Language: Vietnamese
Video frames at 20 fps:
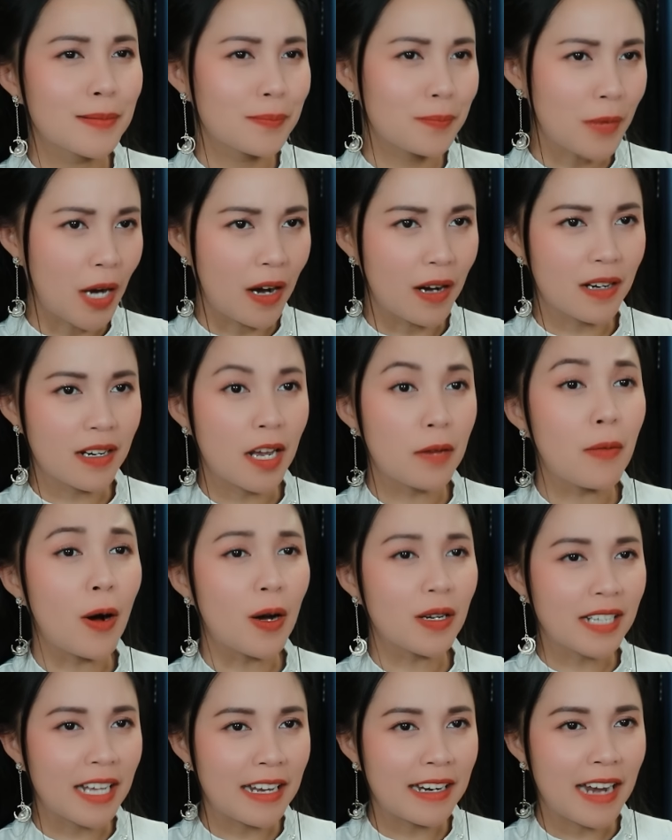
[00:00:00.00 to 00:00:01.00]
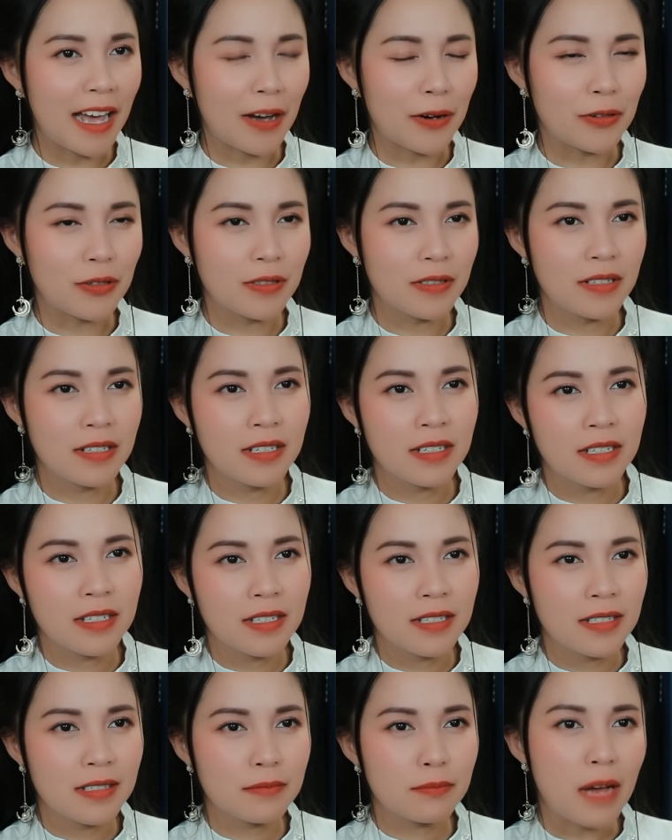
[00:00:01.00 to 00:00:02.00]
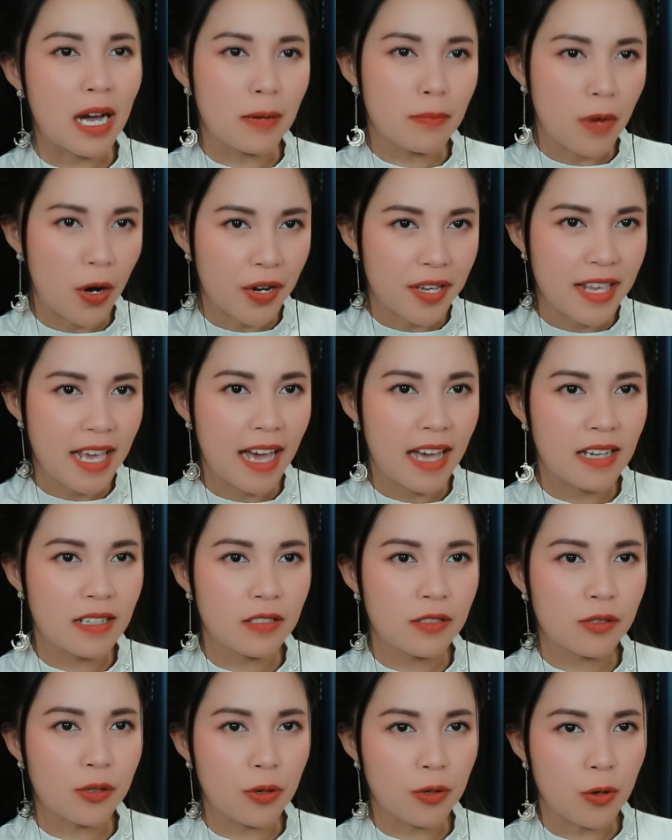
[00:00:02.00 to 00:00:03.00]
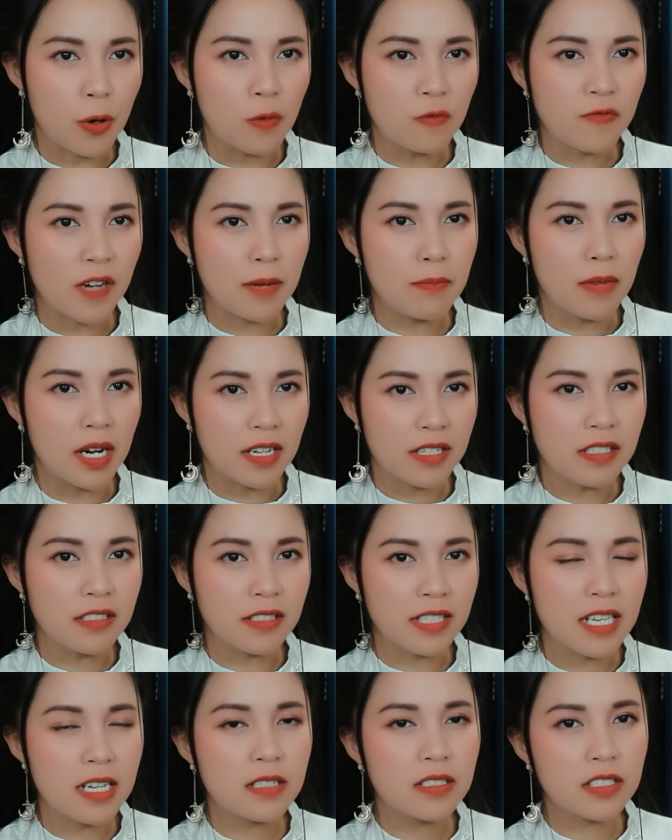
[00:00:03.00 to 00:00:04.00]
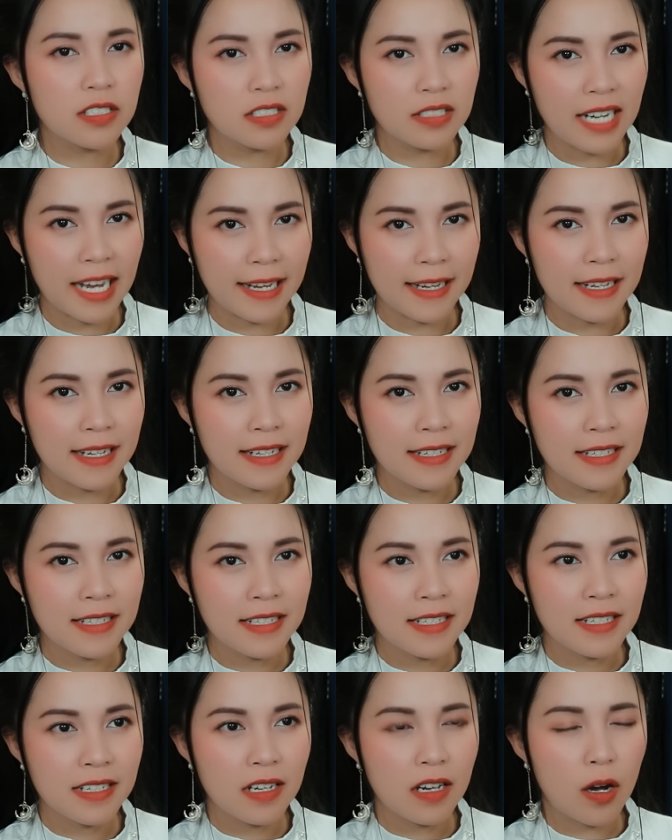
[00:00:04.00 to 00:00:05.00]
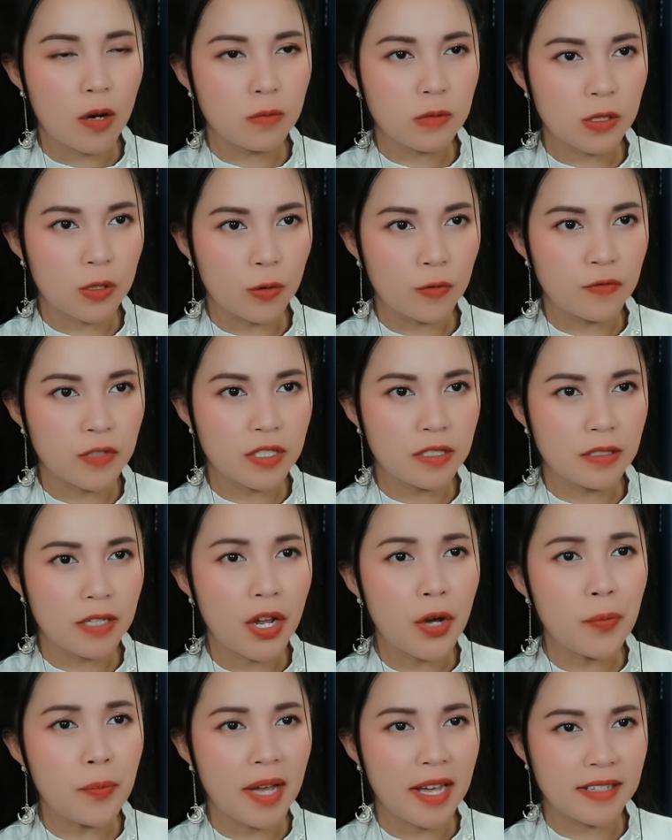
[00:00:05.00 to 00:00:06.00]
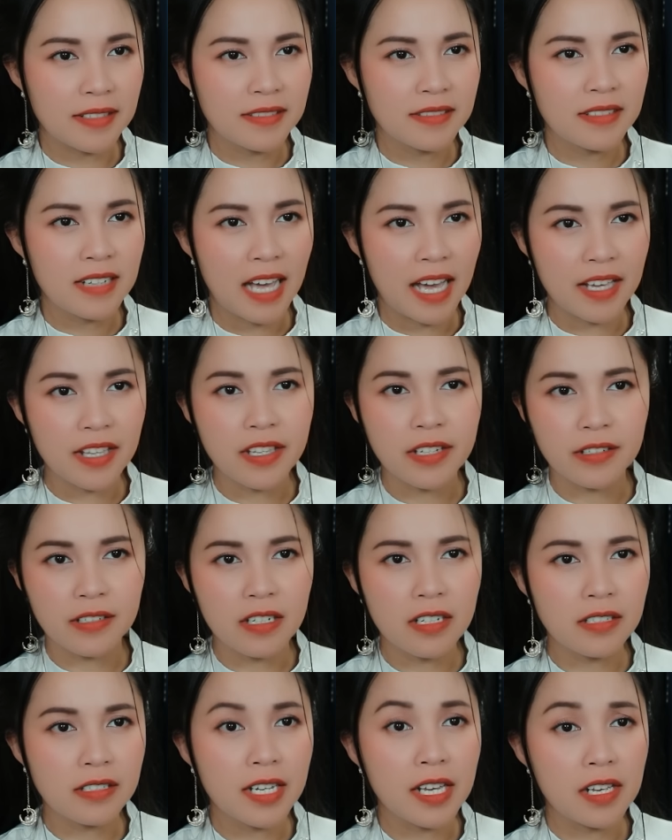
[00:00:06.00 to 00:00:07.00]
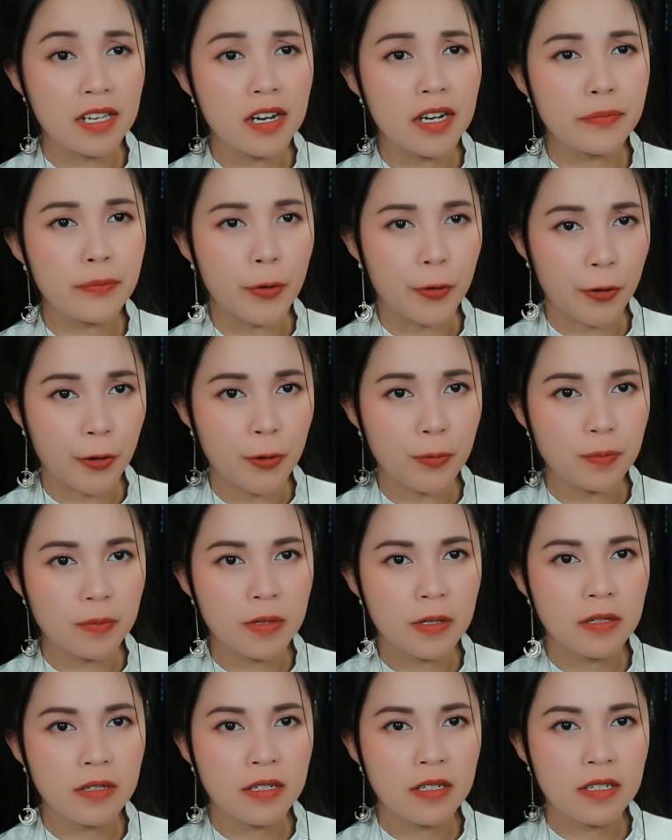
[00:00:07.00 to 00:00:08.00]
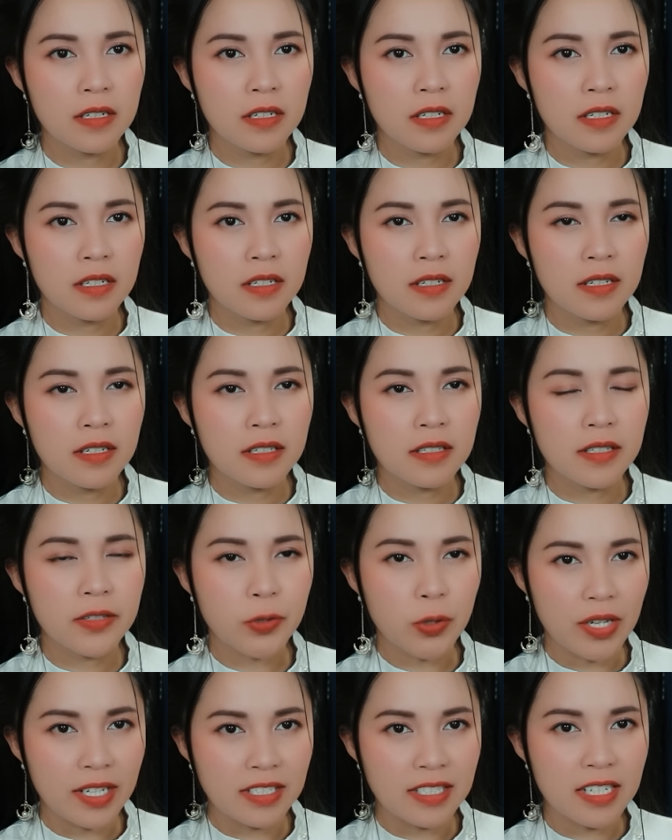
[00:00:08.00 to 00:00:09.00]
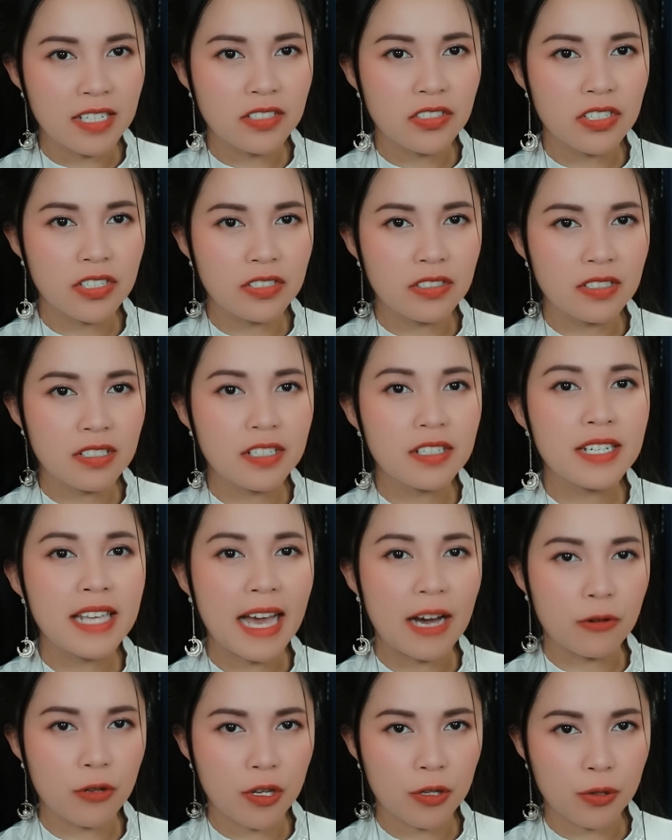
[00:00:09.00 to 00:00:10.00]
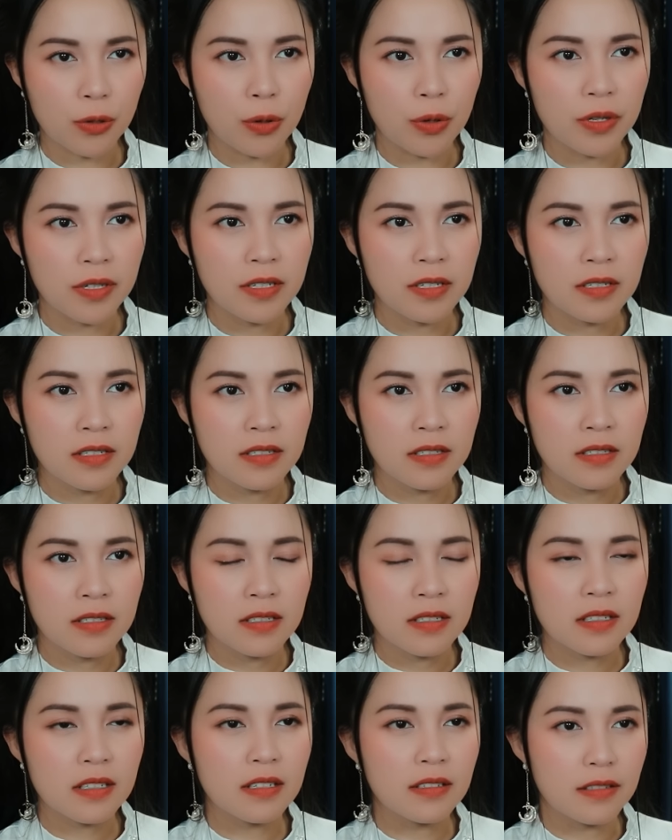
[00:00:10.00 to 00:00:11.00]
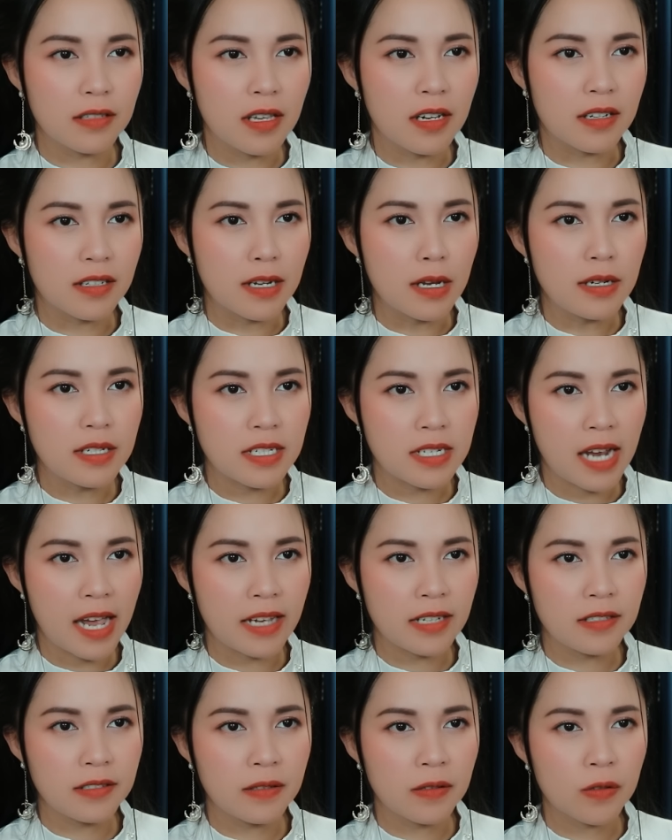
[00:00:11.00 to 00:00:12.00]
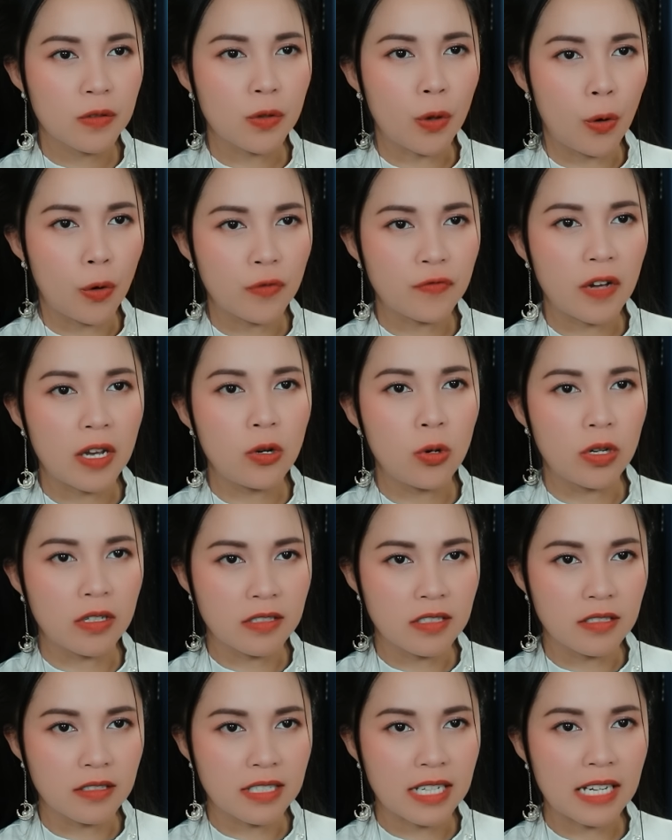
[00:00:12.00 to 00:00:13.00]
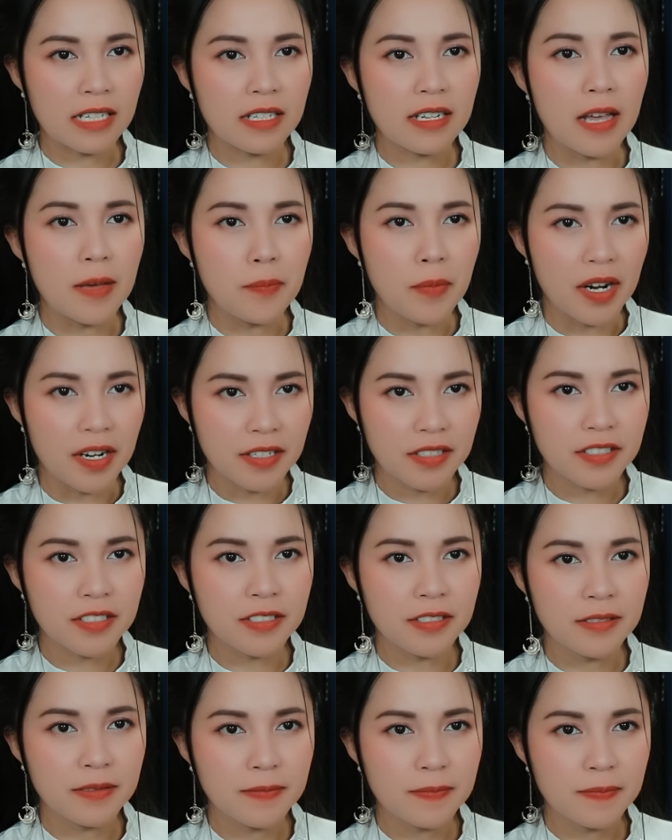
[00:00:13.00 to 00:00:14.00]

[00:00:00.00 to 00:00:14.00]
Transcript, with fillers: Bỏ là bỏ thế nào? Bằng mọi giá tôi cũng phải mở được chiếc trương này. Ông chủ vườn nếu mệt, hãy dựa lưng nghỉ ngơi một chút. Chuyện chiếc rương cứ giao cho tôi. Từ giờ đến sáng, tôi phải luận được cách để mở rương.